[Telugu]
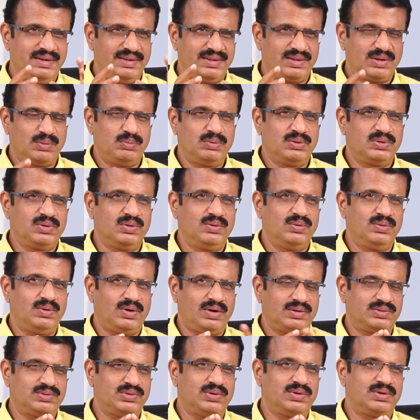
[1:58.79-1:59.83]
ఇంతకుముందు
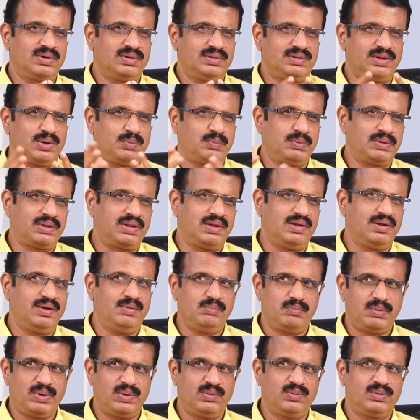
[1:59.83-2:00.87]
ఒక చోట తిరుపతిలో
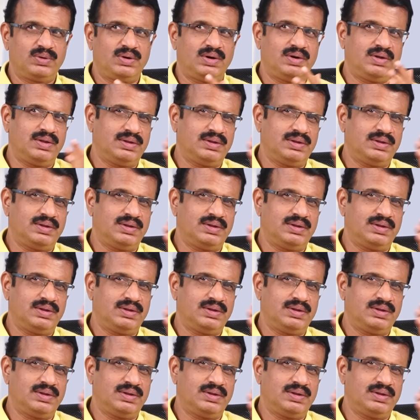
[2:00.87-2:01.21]
ఎంపీగా ఉంటాడు